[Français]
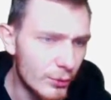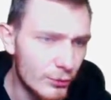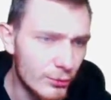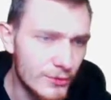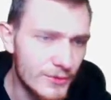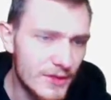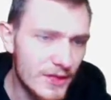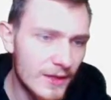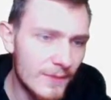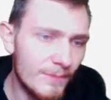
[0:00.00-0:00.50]
tout
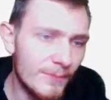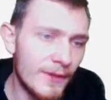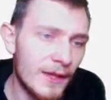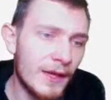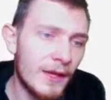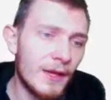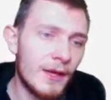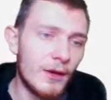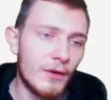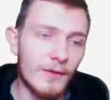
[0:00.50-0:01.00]
ça.
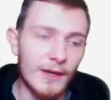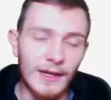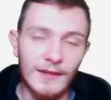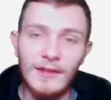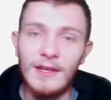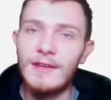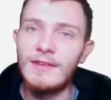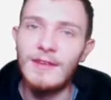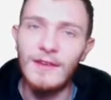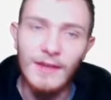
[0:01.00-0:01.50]
On va regarder
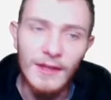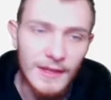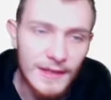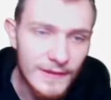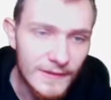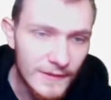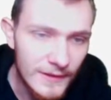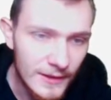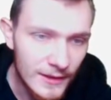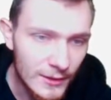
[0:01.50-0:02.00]
les
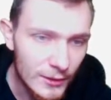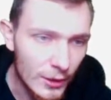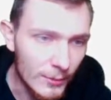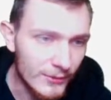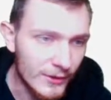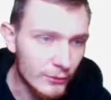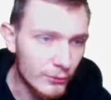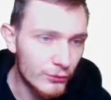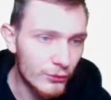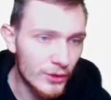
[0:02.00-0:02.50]
analytiques, comme
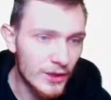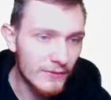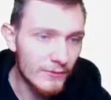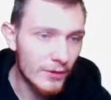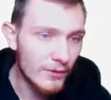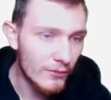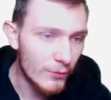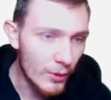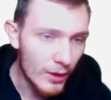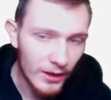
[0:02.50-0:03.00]
ça tous ceux qui veulent
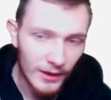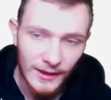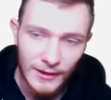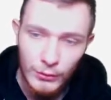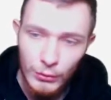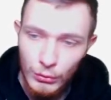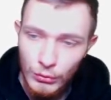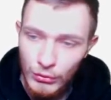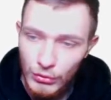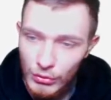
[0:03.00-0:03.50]
voir la
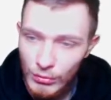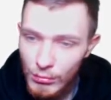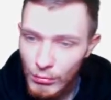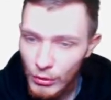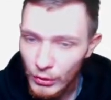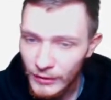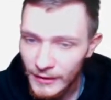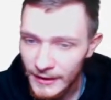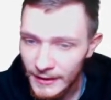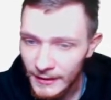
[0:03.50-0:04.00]
YouTube
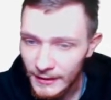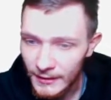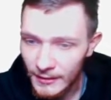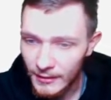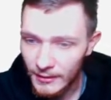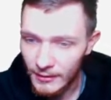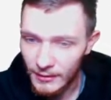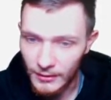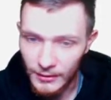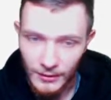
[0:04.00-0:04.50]
monnaie,
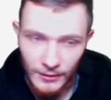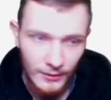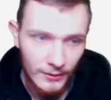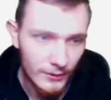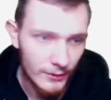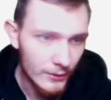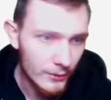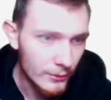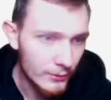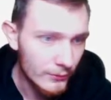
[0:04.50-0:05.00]

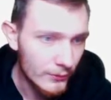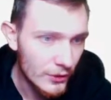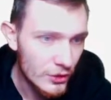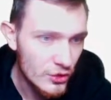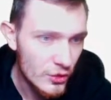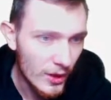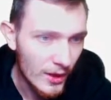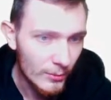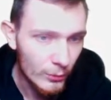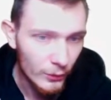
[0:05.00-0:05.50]
euh, une fois que je
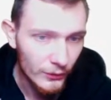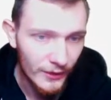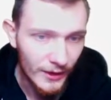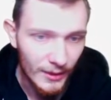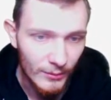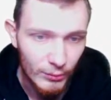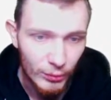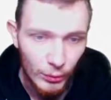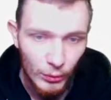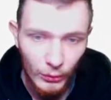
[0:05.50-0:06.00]
leur ai montré,
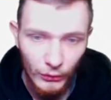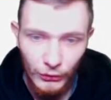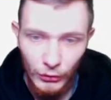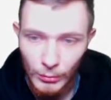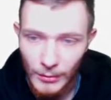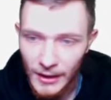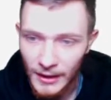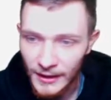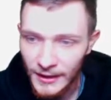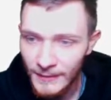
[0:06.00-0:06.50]
pourront se
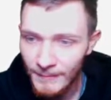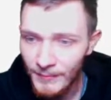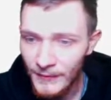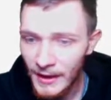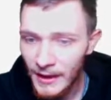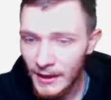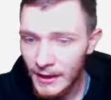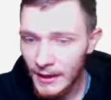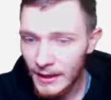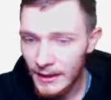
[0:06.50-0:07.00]
barrer.
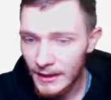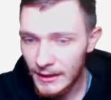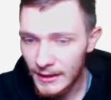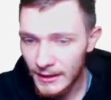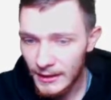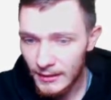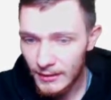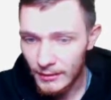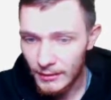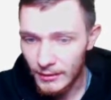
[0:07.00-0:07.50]

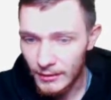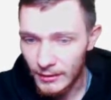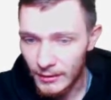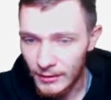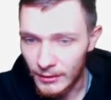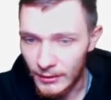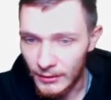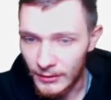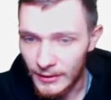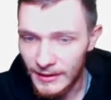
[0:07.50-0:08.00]

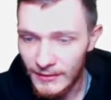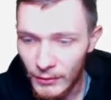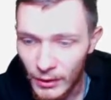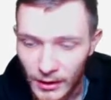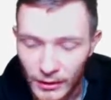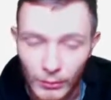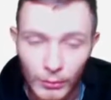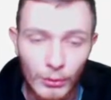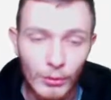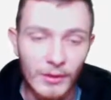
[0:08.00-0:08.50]
Euh, et, voilà,
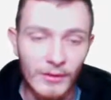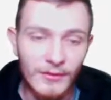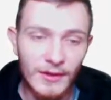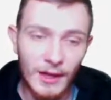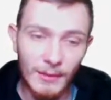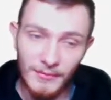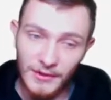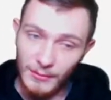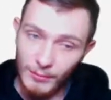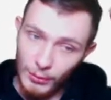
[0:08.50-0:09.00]
donc on va faire un
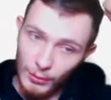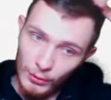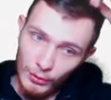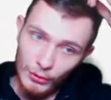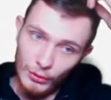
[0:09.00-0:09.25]
petit peu le,